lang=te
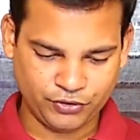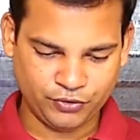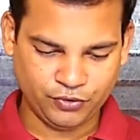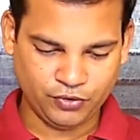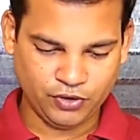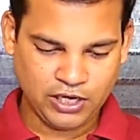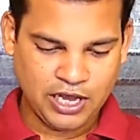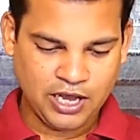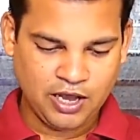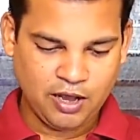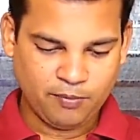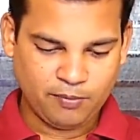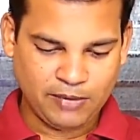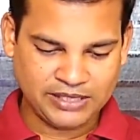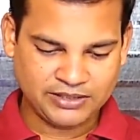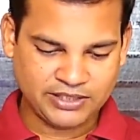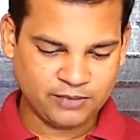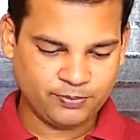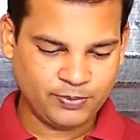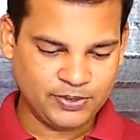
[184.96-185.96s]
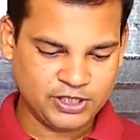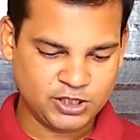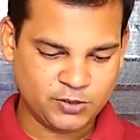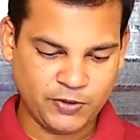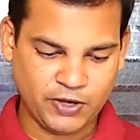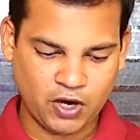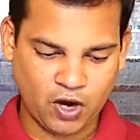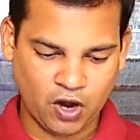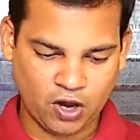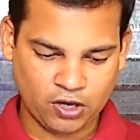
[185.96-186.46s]
ఆఫ్ యూ మై టైపింగ్
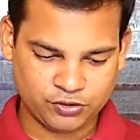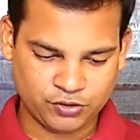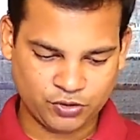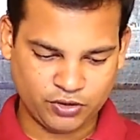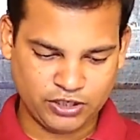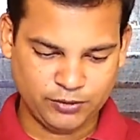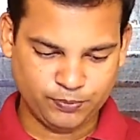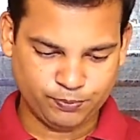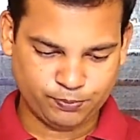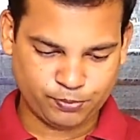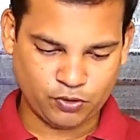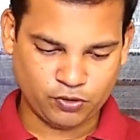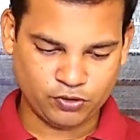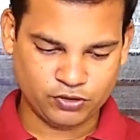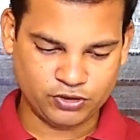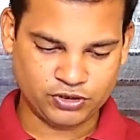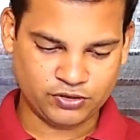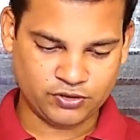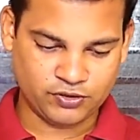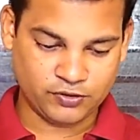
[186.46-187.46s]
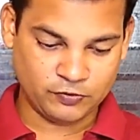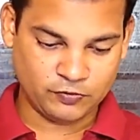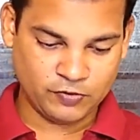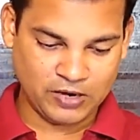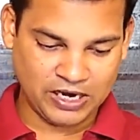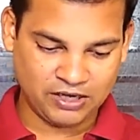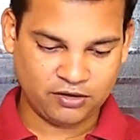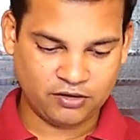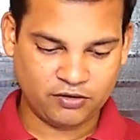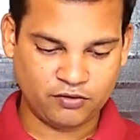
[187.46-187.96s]
స్పీడ్ ఆల్సో ఇంప్రూవ్
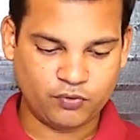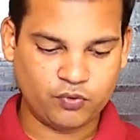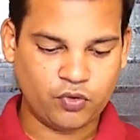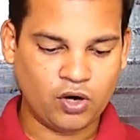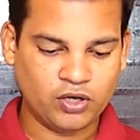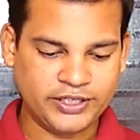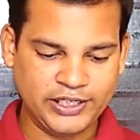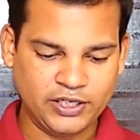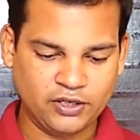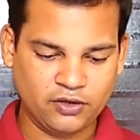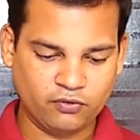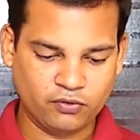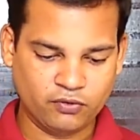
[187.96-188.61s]
వెల్ ఫార్టీ